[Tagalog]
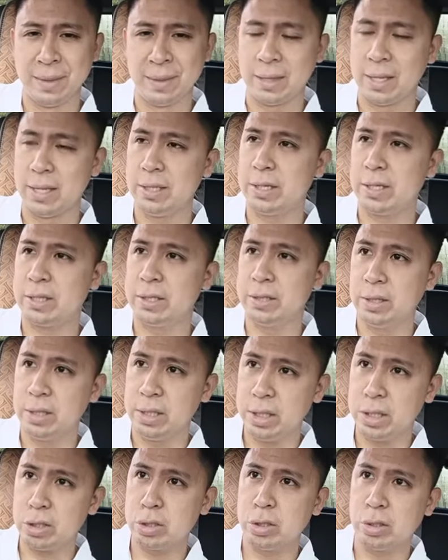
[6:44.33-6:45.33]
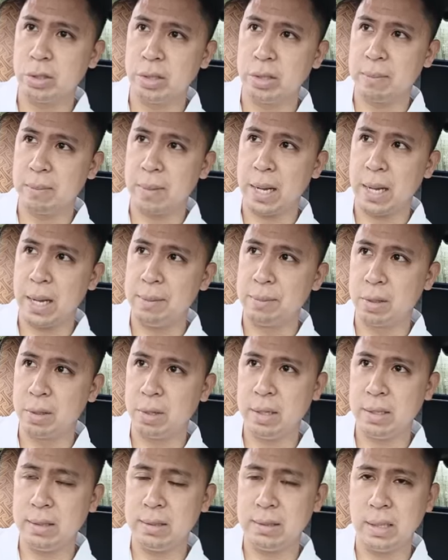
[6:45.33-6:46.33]
They just teach no, the
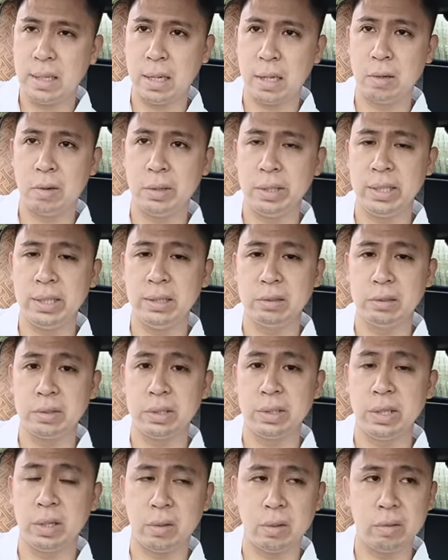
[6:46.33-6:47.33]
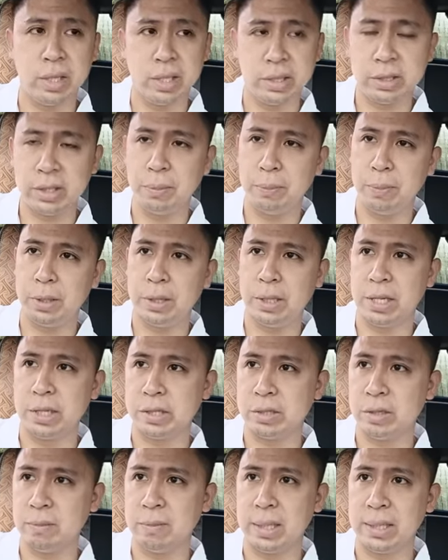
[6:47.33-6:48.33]
Bible according to their own
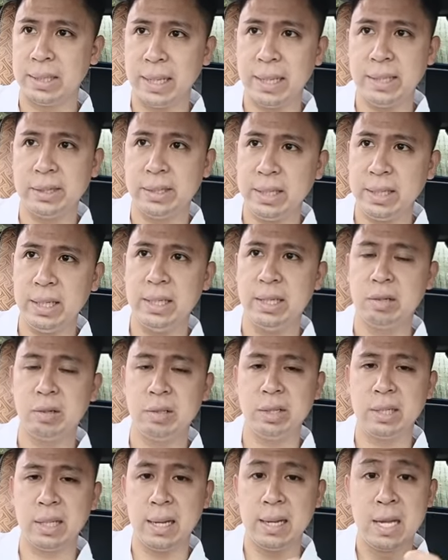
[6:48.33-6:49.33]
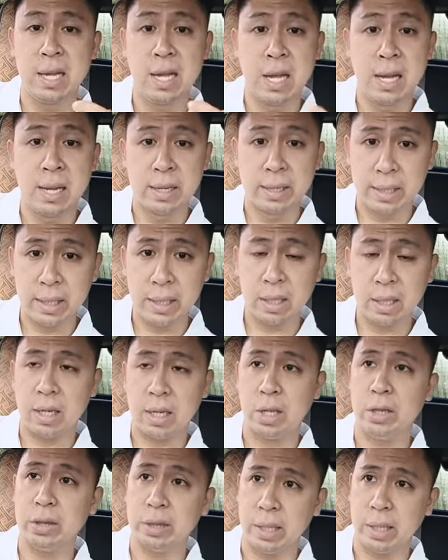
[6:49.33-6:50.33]
interpretation but not really on the real
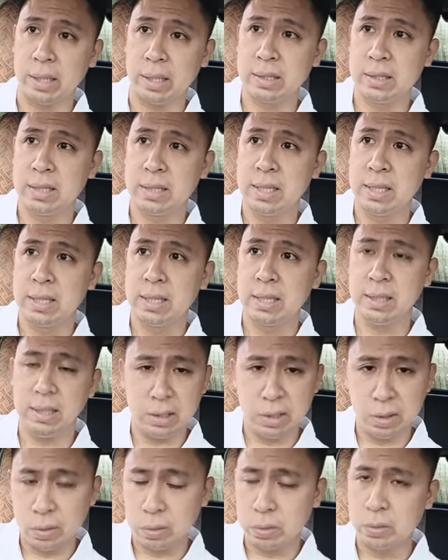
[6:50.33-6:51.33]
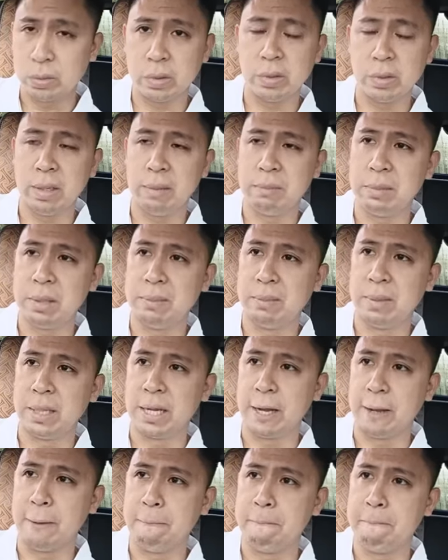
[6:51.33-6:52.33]
context ng itinuturo ng
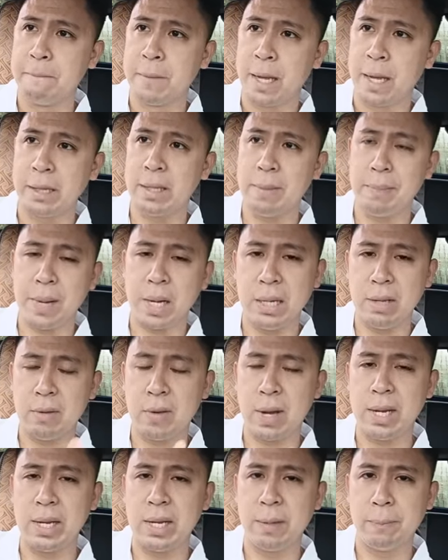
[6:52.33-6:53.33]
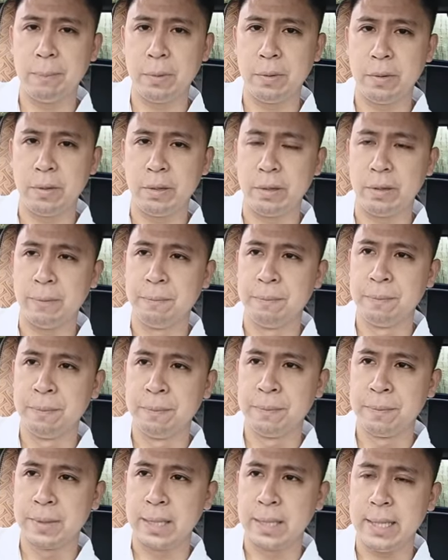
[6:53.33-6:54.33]
Biblia. At napakaliwanag po no,
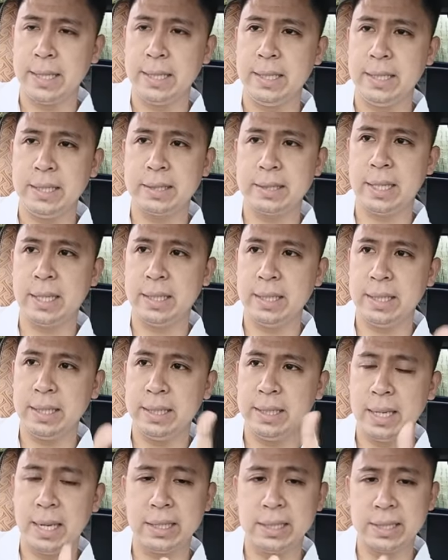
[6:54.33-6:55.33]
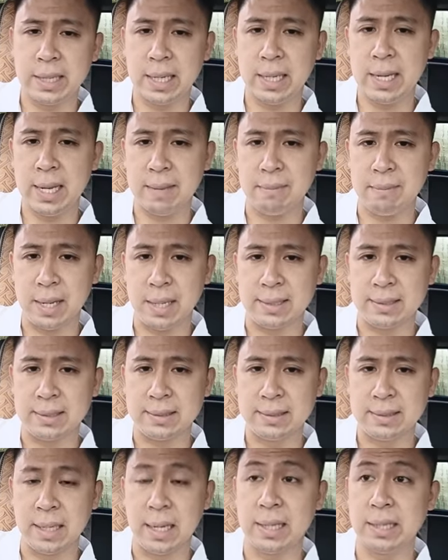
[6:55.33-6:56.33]
na iisang iglesia lamang
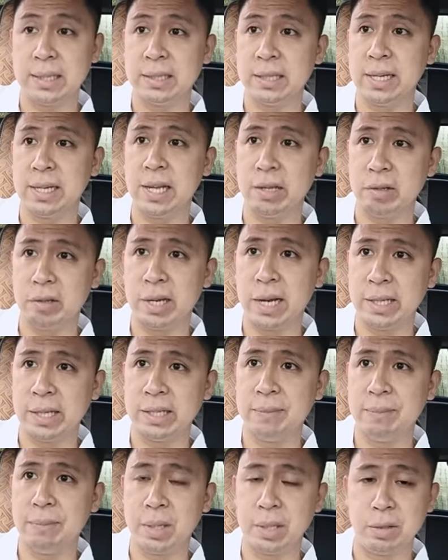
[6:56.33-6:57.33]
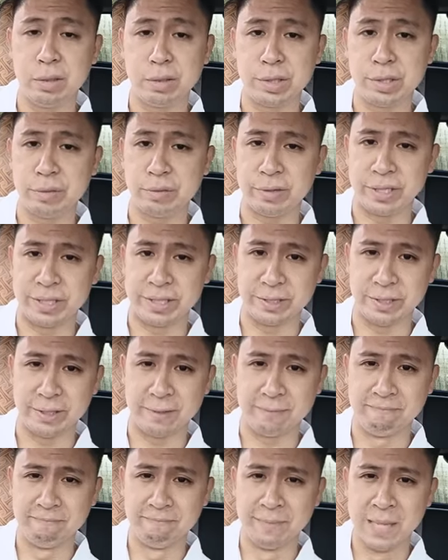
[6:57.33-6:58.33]
ang itinayo ng ating Panginoong
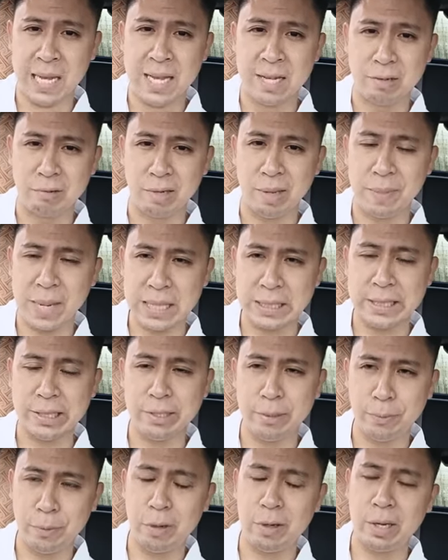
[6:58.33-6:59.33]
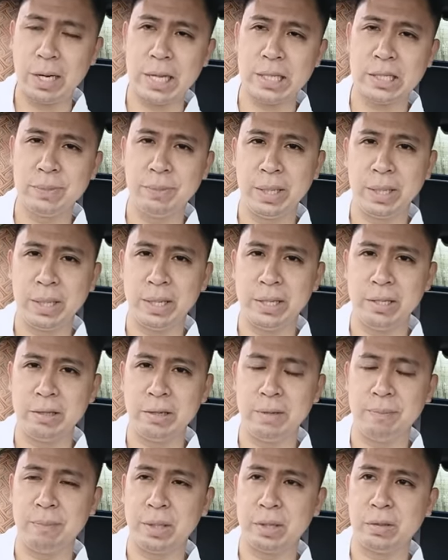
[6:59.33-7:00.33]
Kristo. Kung nabasa niyo po ang gospel
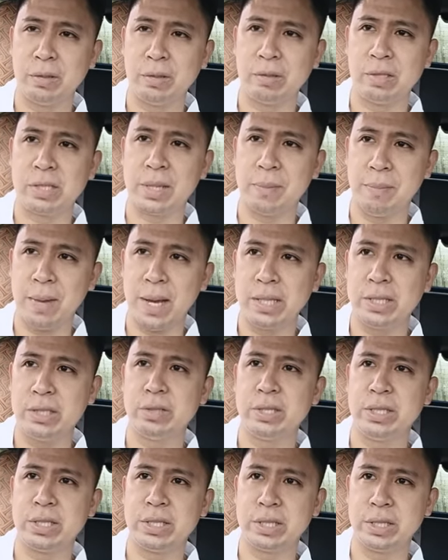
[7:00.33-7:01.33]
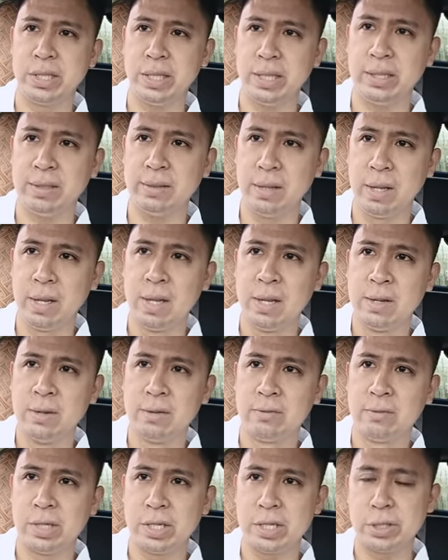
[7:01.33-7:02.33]
ngayon patungkol sa Matthew
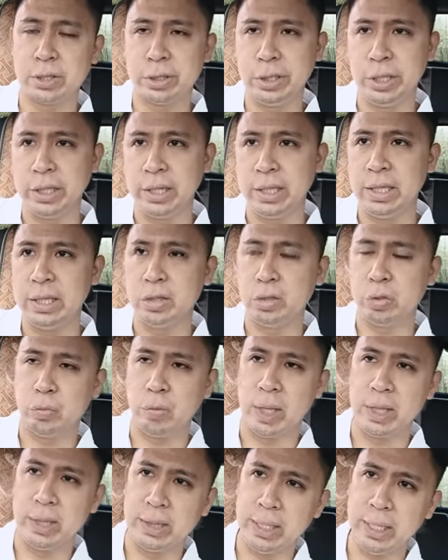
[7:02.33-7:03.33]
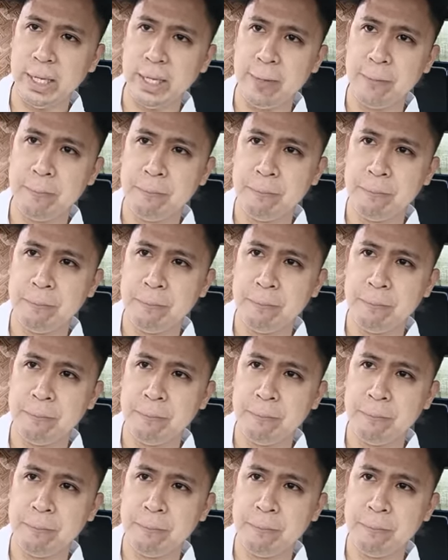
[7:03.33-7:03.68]
16 verse 13 to 20,